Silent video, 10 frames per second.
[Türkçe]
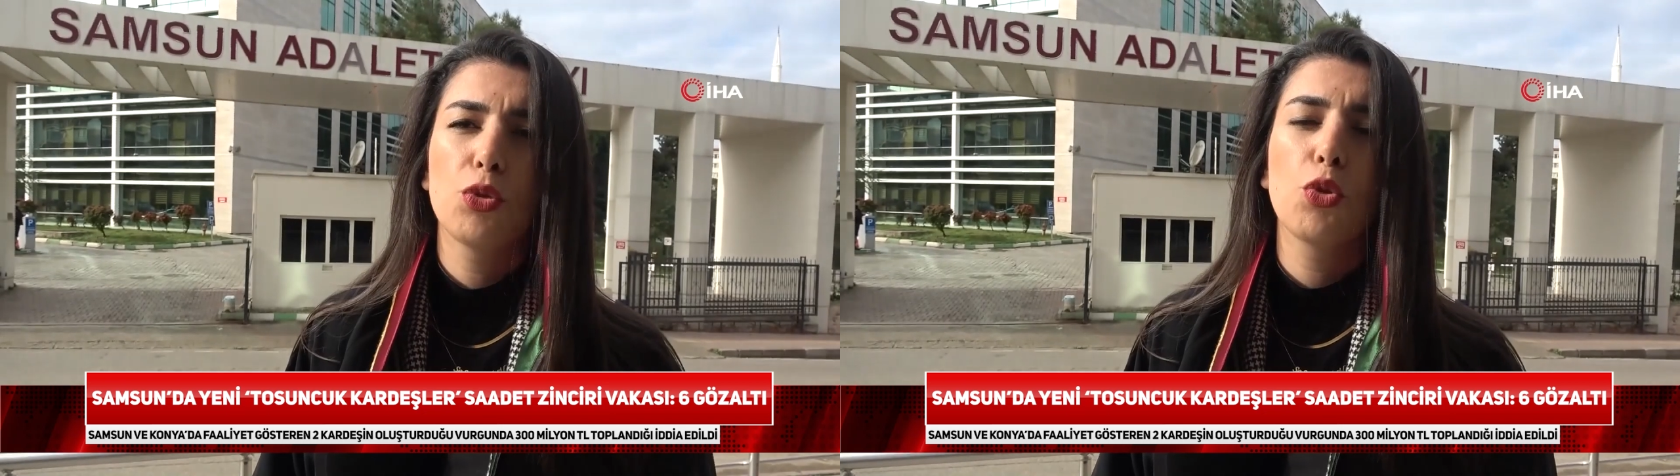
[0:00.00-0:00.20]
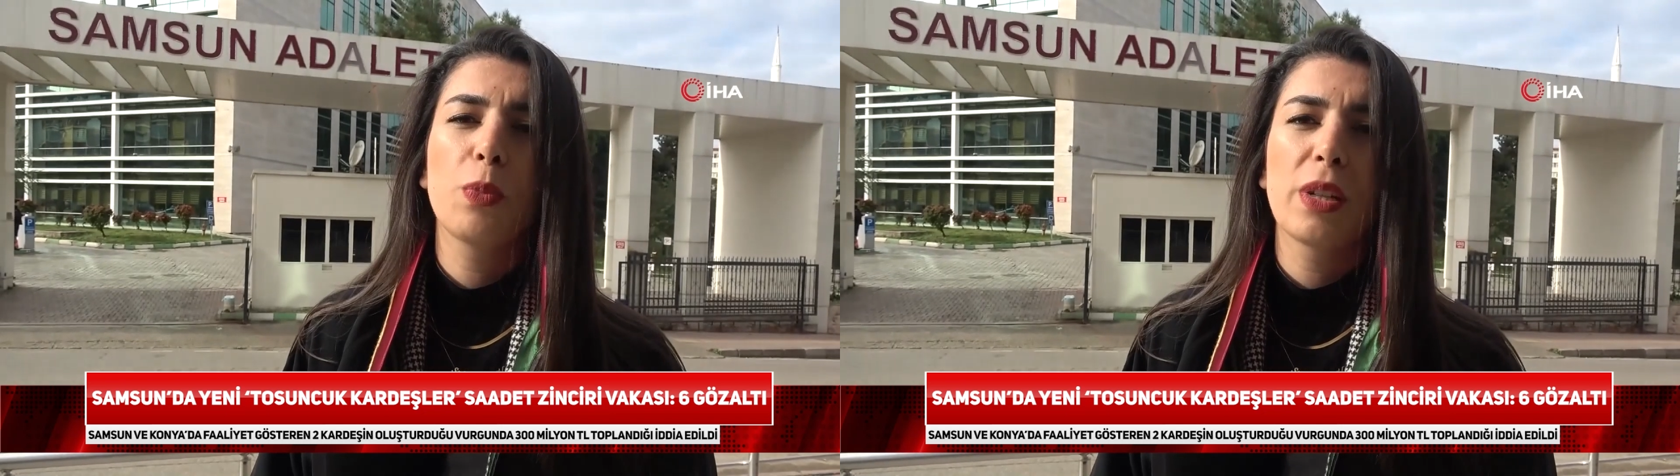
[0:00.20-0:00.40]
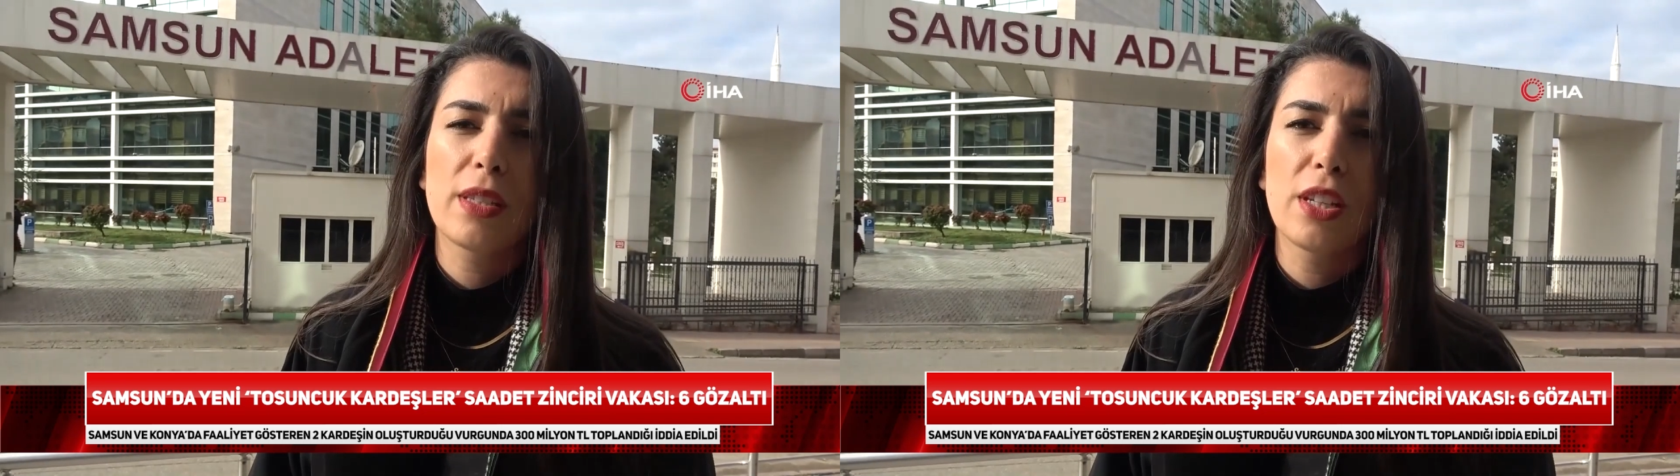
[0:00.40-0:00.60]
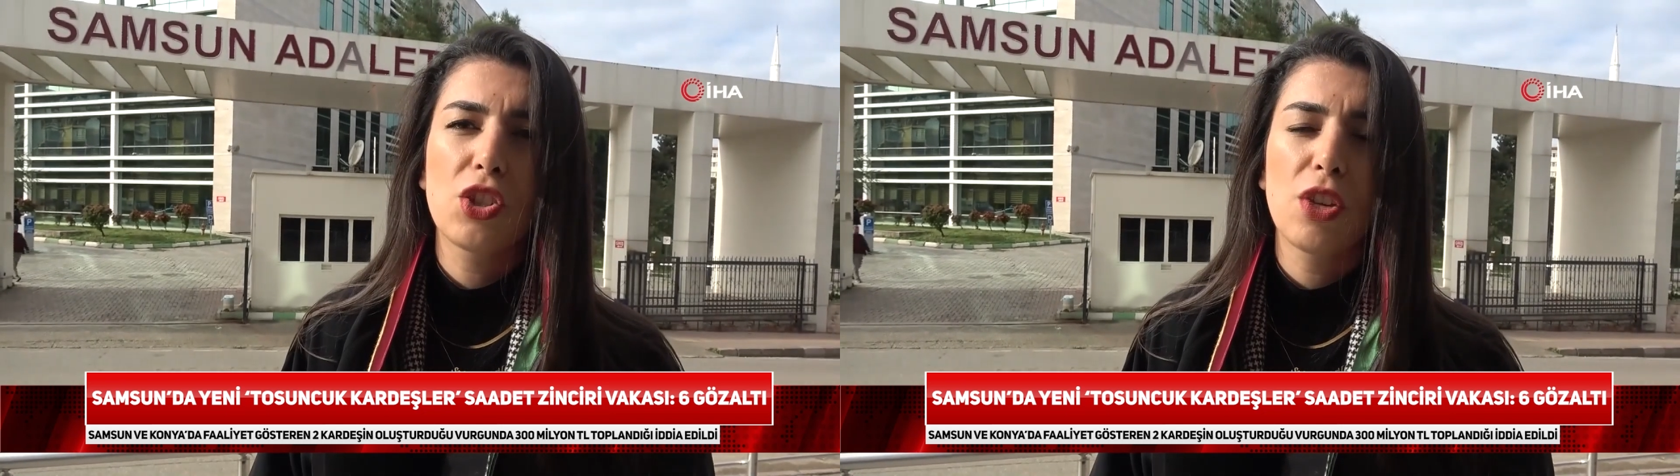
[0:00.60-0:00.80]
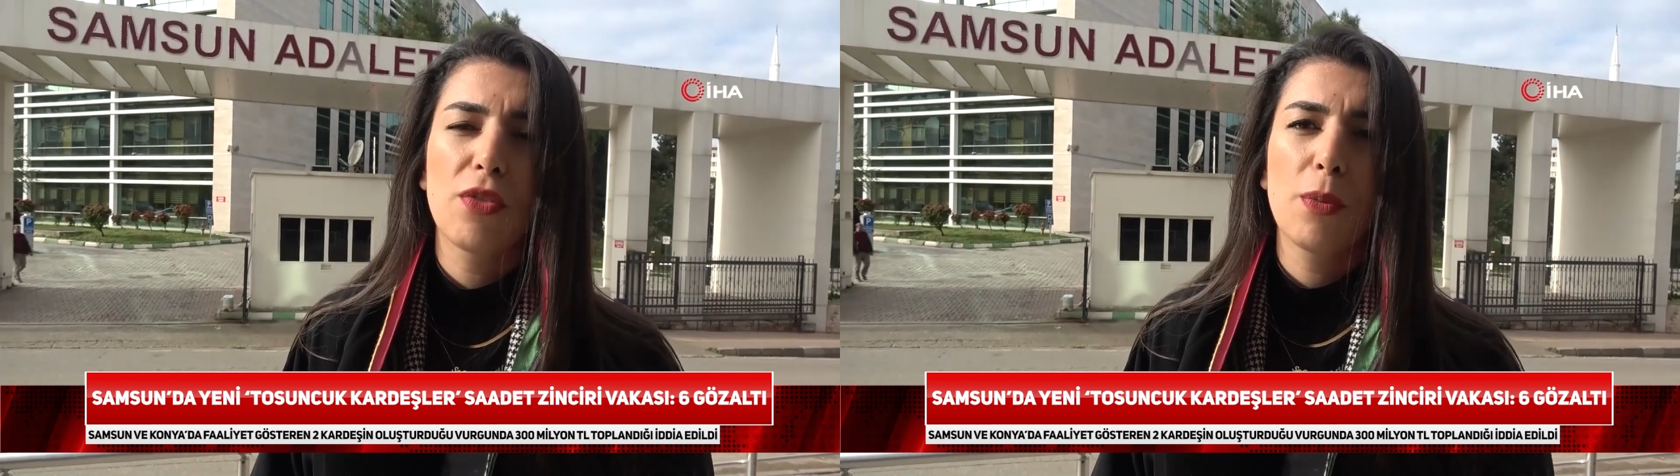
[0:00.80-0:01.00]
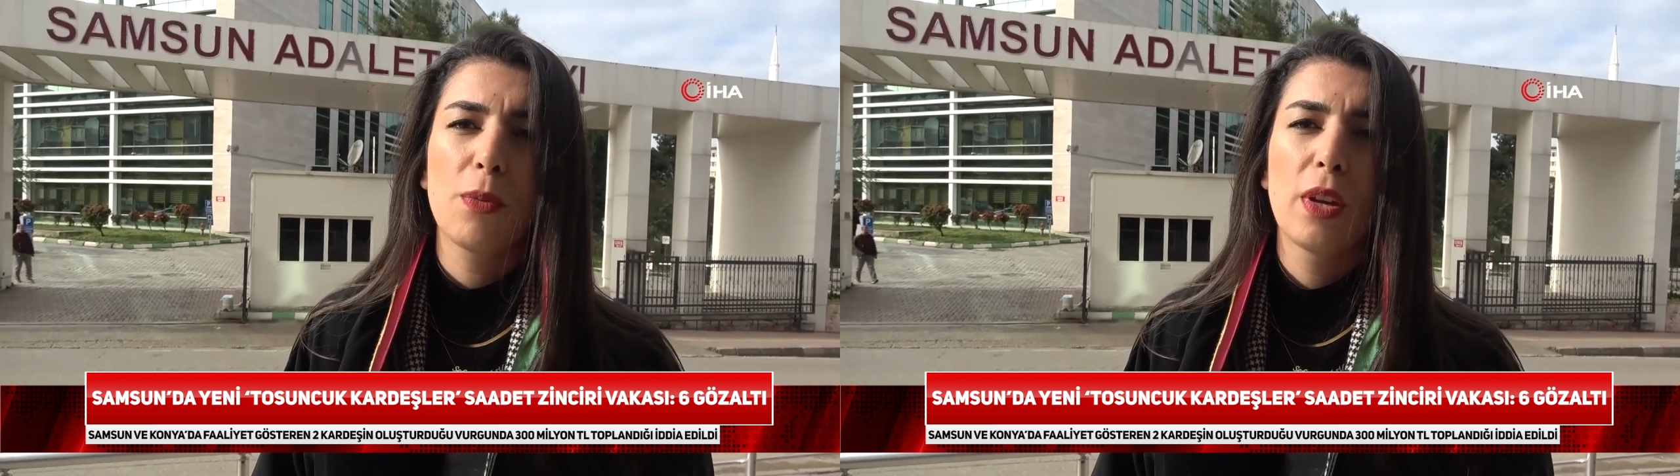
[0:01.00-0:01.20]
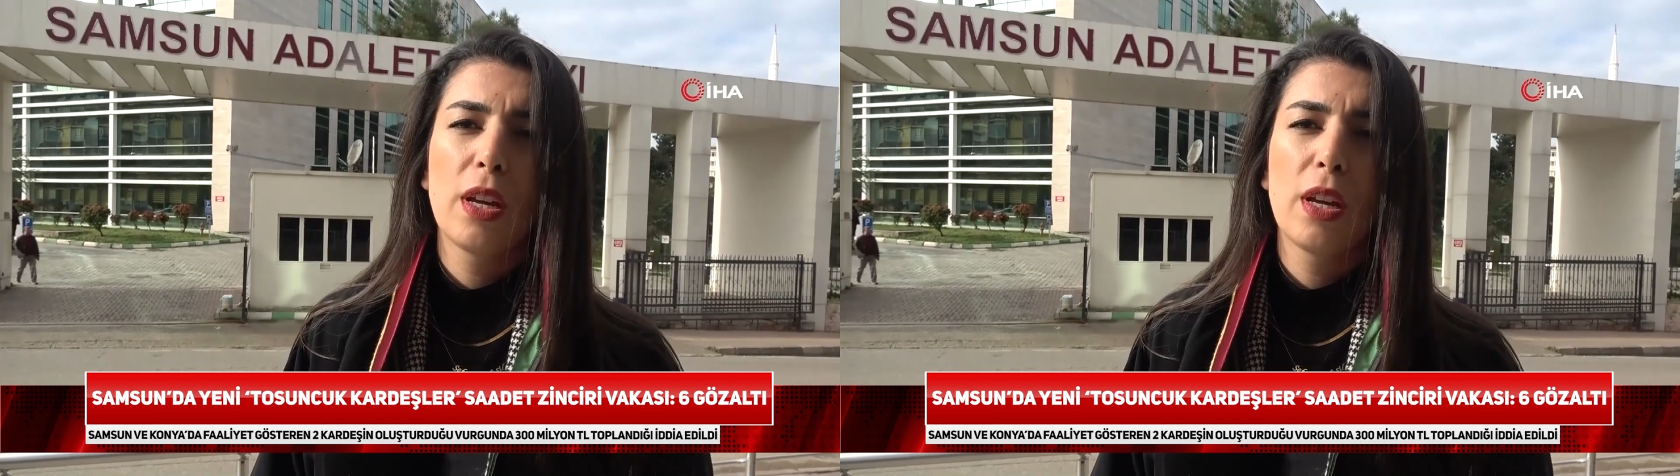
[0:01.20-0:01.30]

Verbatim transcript: Türk parasına çevirip